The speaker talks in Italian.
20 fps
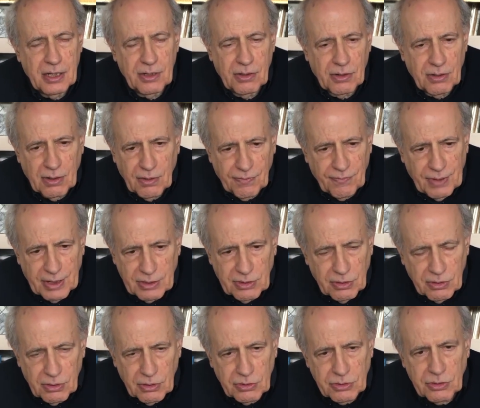Io ho
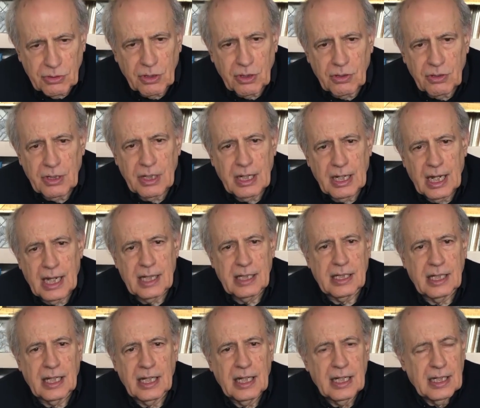fatto lo storico
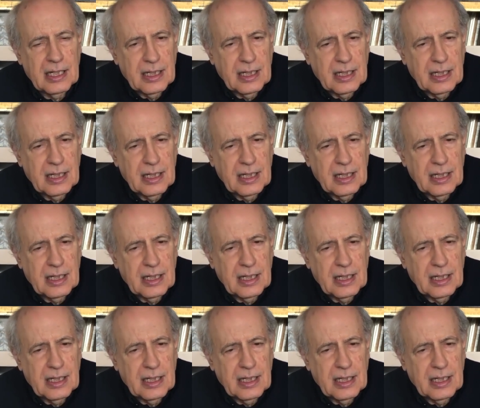dell'arte